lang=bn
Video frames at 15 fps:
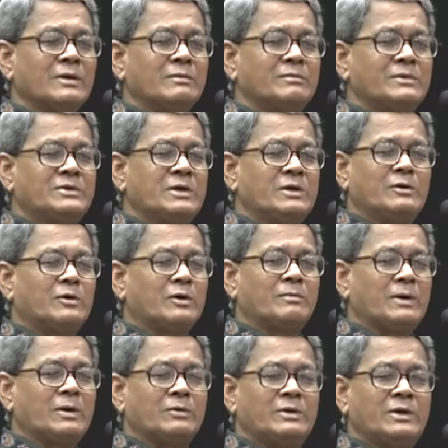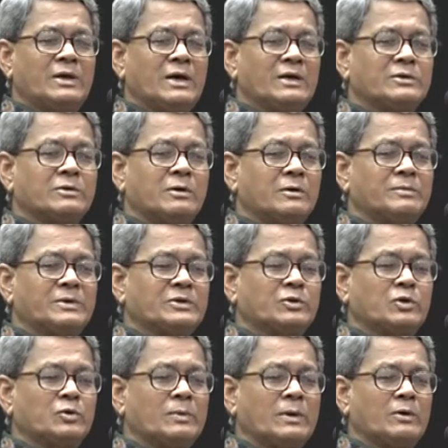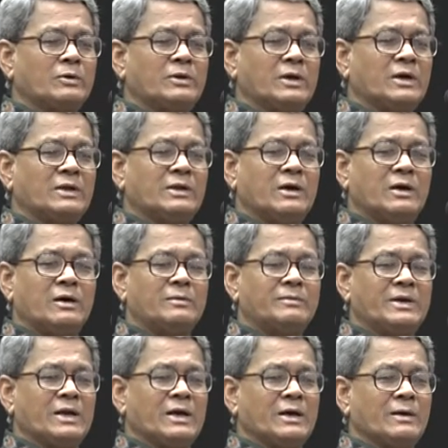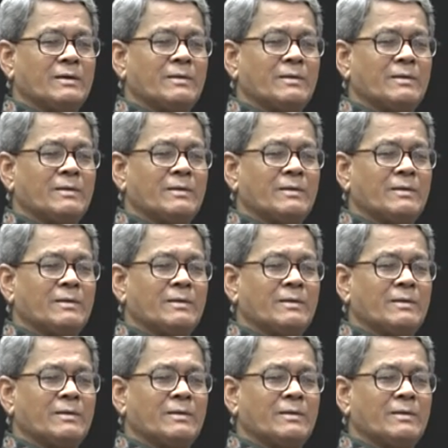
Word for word: মিছিল করবার অধিকার সমাবেশ করবার অধিকার দেওয়া হবে না